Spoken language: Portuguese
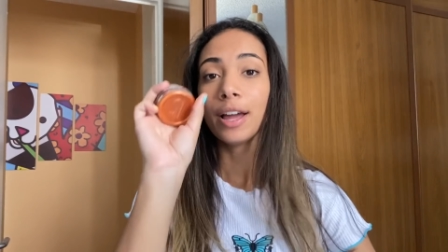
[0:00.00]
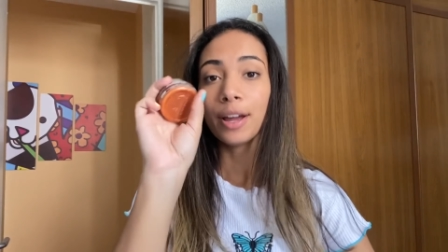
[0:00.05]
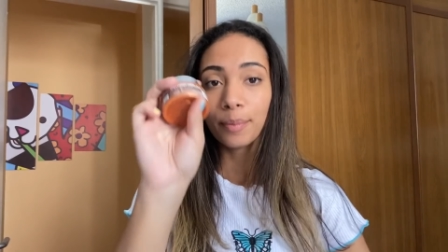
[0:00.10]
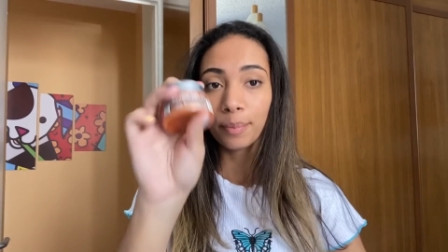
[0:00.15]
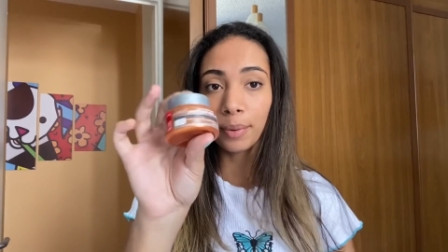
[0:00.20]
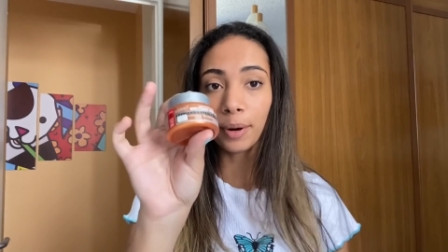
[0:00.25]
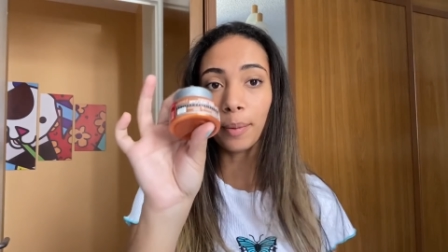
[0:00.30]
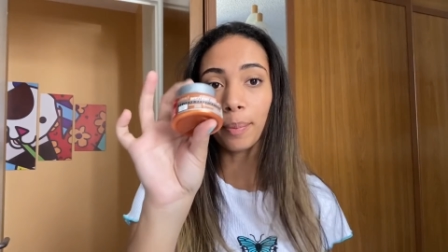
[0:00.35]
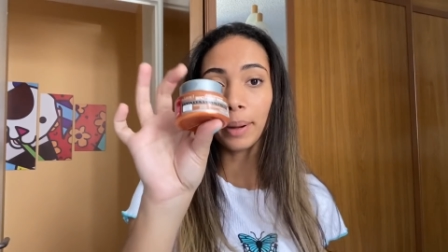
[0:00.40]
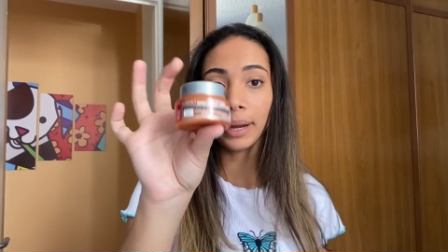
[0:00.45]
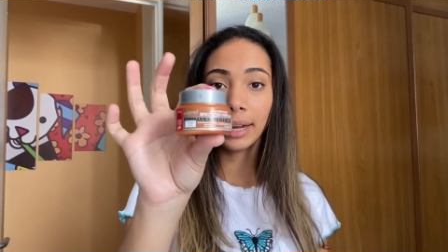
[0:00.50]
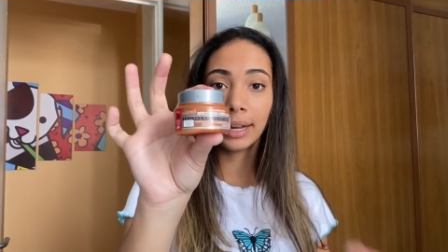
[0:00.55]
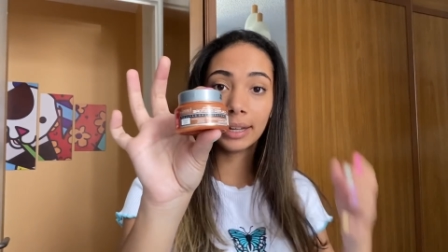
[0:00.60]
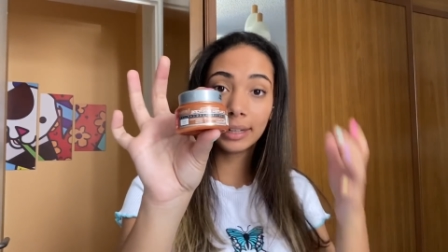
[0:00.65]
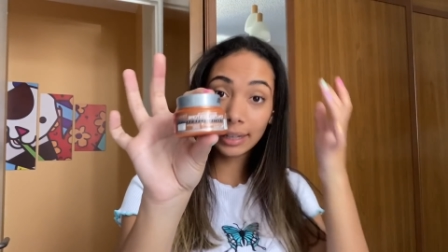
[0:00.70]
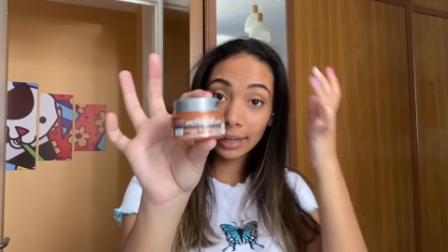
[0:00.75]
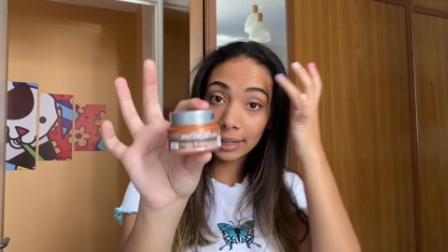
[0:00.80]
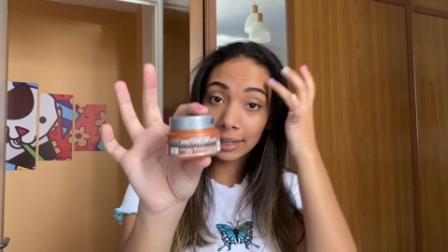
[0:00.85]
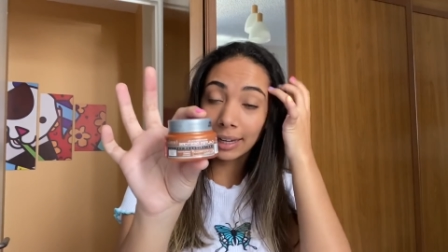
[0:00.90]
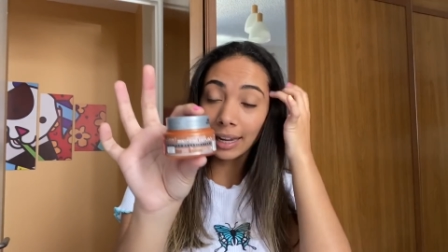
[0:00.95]

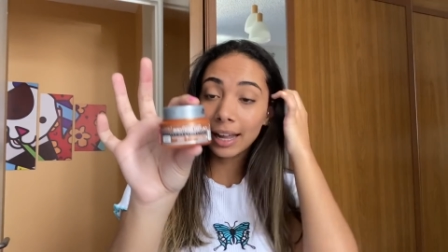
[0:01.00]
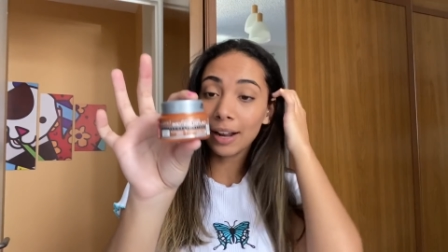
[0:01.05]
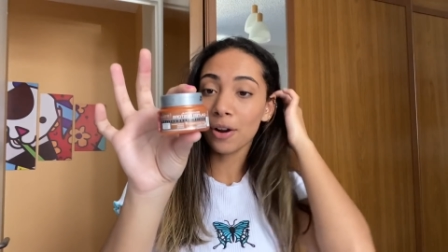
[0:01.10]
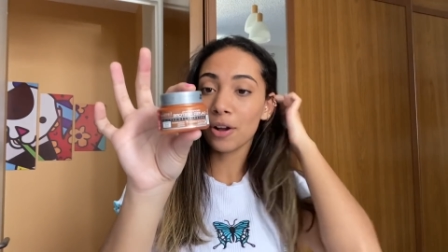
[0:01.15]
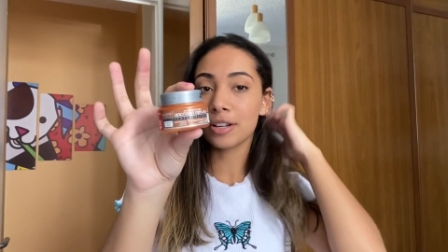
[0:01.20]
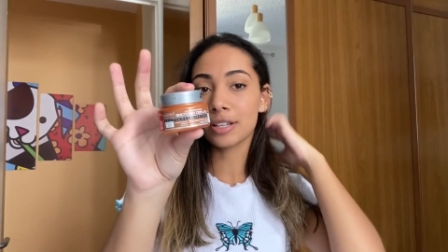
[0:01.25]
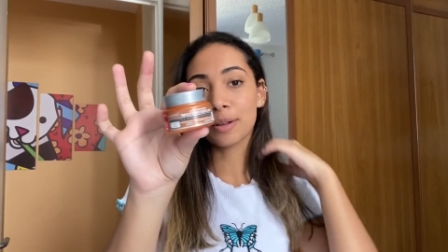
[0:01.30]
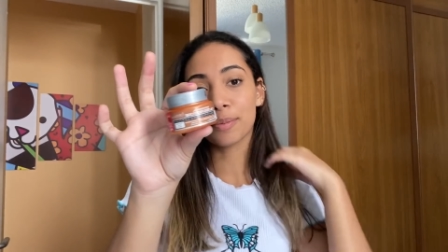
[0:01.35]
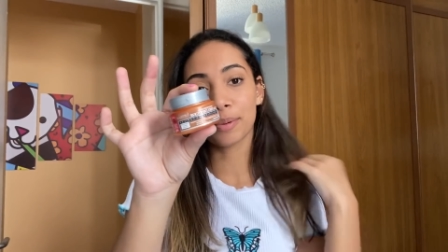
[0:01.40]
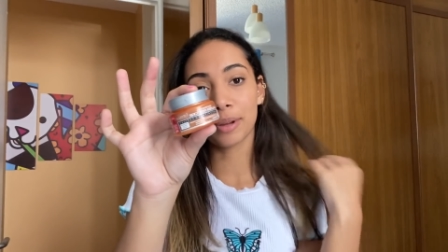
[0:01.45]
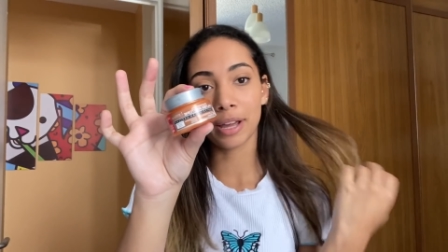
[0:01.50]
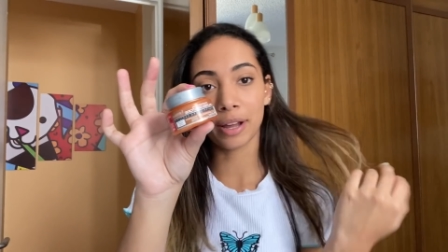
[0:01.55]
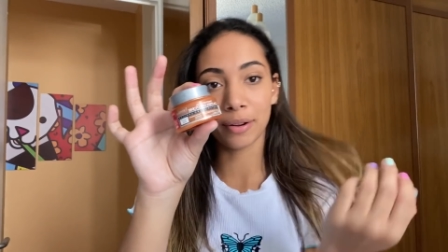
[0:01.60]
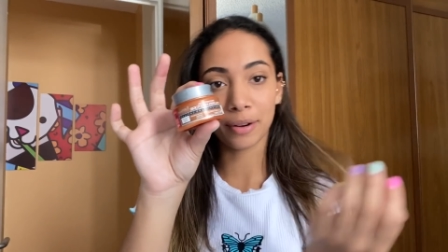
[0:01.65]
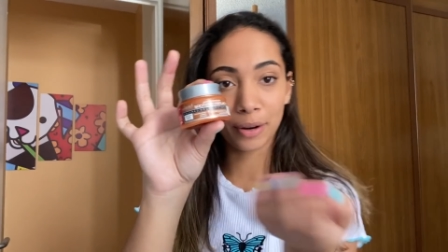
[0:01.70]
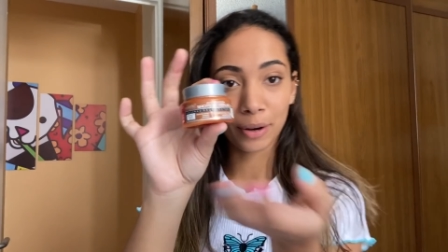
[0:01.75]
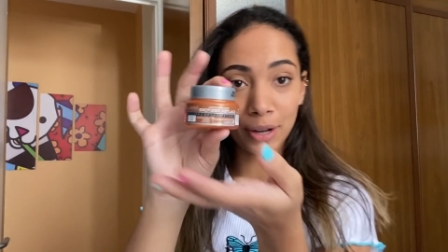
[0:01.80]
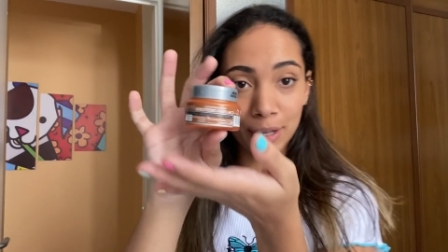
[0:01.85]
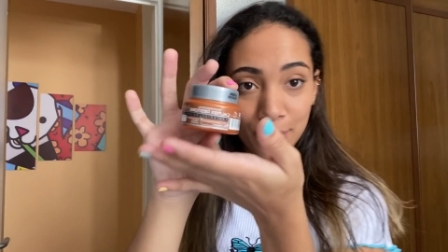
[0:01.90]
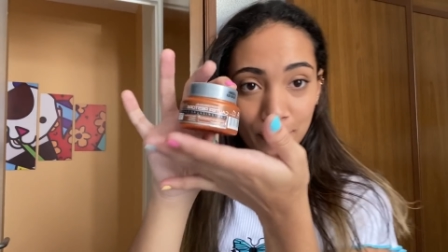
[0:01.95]
propaganda enganosa, porque é um
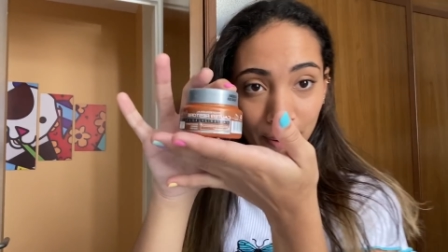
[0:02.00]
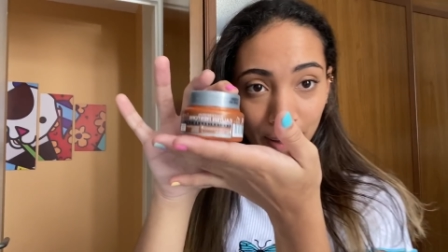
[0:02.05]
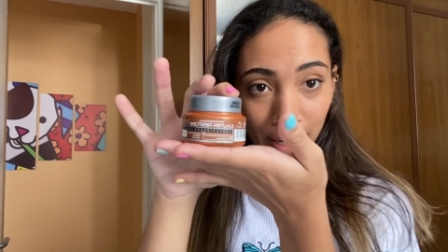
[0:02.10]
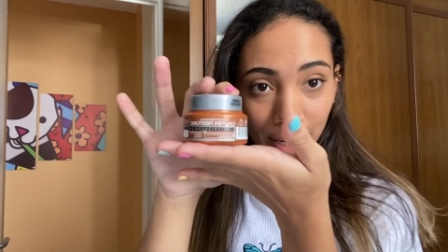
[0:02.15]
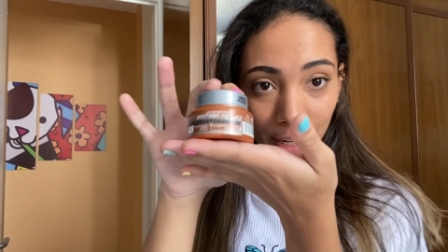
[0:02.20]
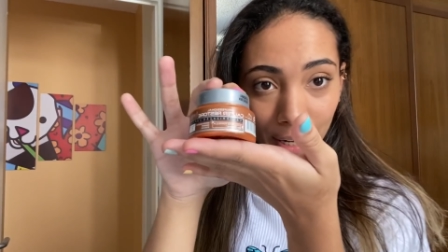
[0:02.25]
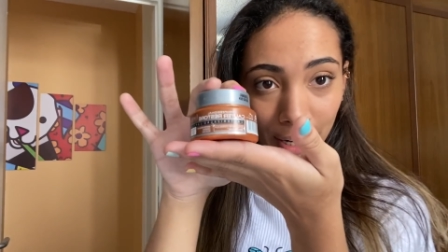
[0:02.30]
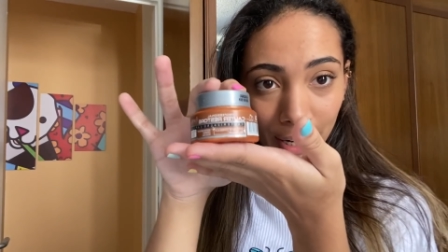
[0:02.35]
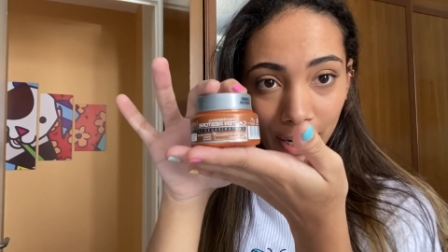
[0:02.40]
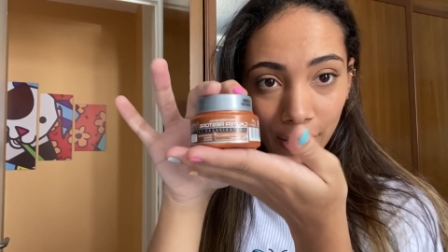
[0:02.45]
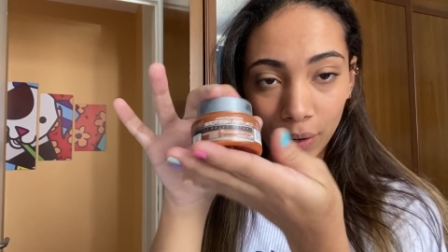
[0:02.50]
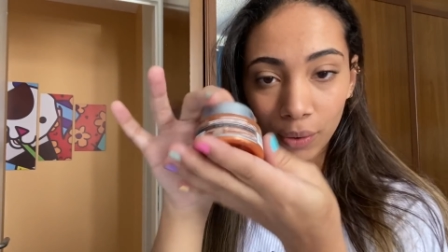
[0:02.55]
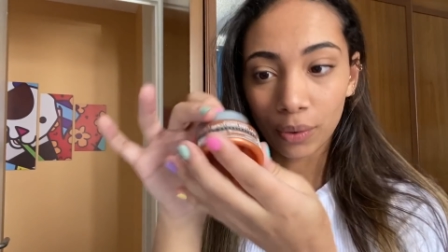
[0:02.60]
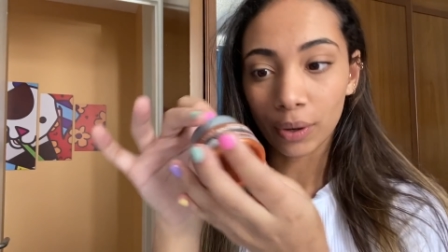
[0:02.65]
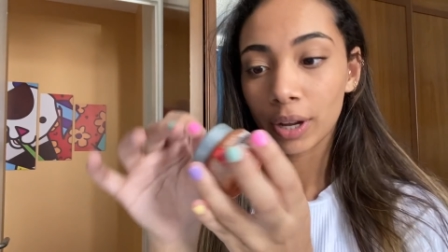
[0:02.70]
negócio pequenininho.